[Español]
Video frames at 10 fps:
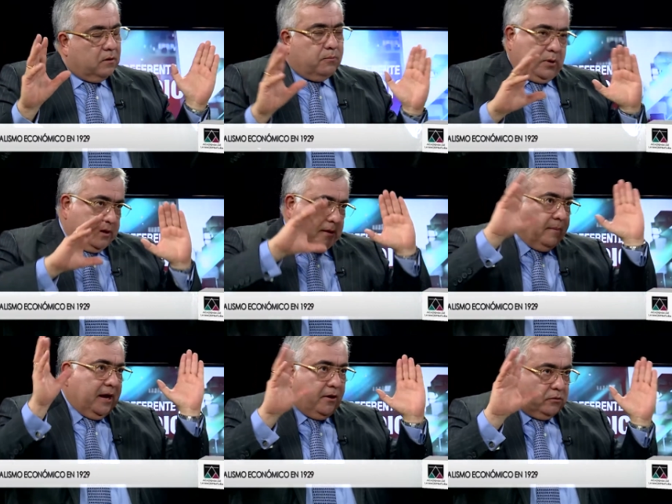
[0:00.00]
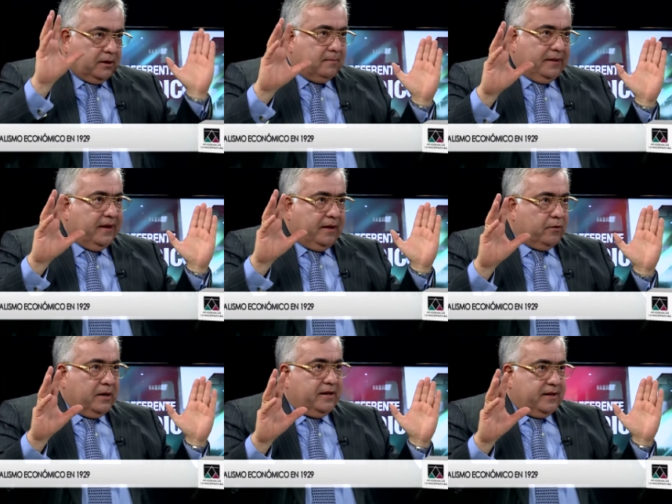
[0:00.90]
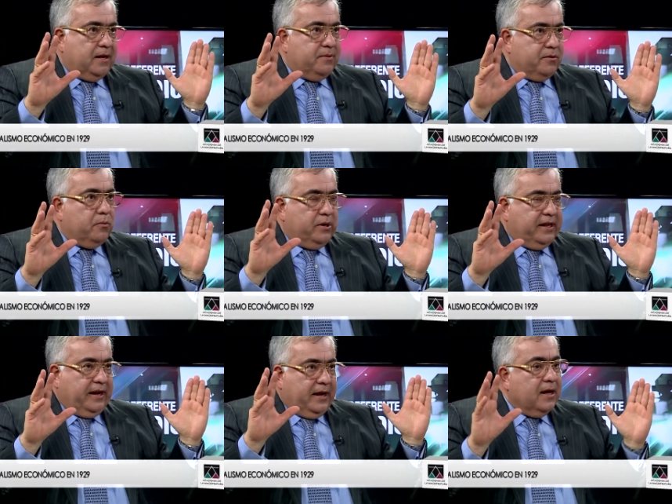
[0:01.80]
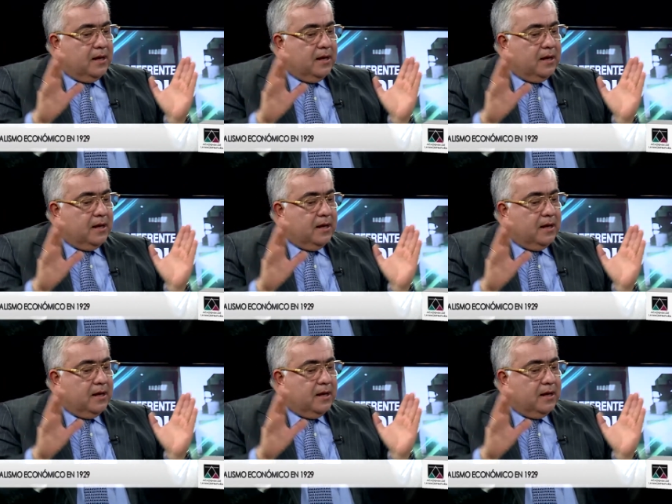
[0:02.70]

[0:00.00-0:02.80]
porque también hay otras maneras de organizar la emisión monetaria,